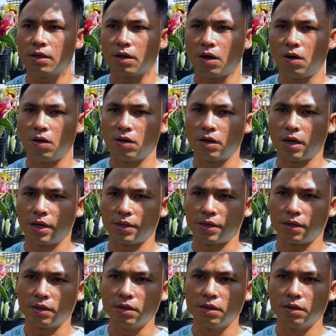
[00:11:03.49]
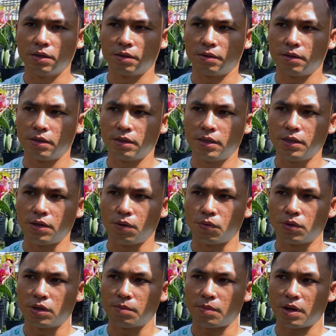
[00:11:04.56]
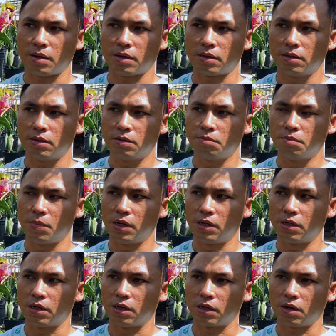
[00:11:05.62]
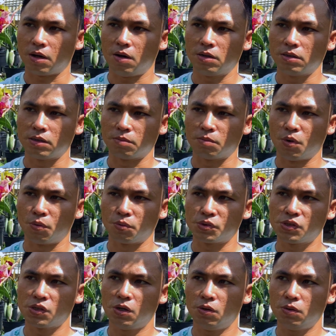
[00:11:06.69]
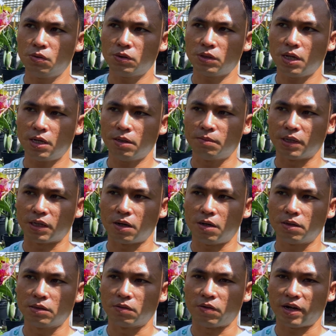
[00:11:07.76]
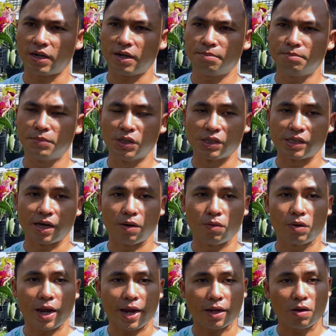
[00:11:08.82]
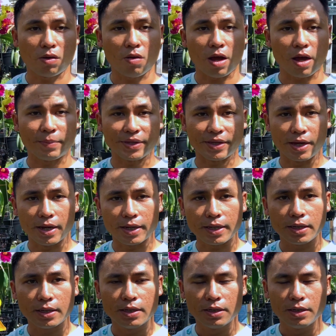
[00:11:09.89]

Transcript: Còn những người ví dụ như mà mình có được một số Tết mình có được khoảng 5-10 chậu lan có hoa mình chơi á,